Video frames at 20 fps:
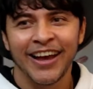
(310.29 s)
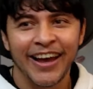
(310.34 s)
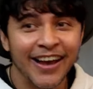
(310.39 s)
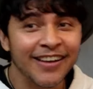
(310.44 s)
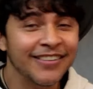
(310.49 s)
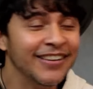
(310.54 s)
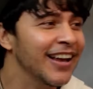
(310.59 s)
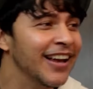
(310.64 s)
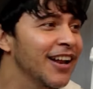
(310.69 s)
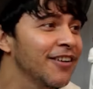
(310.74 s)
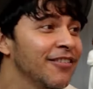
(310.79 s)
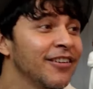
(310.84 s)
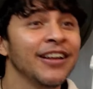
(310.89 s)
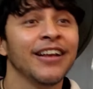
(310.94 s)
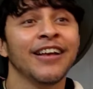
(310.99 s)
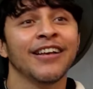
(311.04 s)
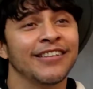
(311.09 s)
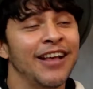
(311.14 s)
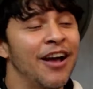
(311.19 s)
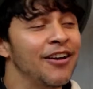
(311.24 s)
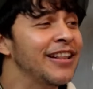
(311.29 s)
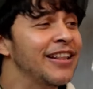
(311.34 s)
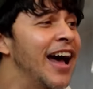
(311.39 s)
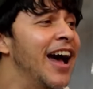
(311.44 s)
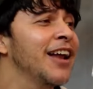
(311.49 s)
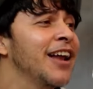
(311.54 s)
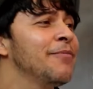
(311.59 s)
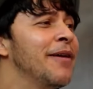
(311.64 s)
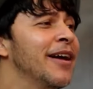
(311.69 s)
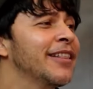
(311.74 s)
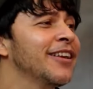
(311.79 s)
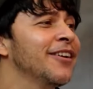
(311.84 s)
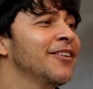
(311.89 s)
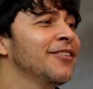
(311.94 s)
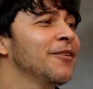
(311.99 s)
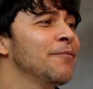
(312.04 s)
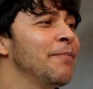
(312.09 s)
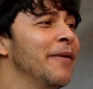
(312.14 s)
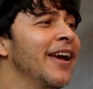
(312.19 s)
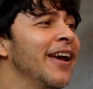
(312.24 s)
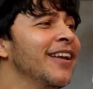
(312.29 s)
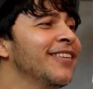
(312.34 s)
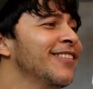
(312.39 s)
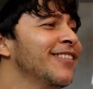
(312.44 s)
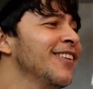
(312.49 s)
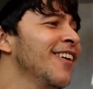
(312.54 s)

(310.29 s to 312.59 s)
Reza aquela volta. Saudade bateu no peito,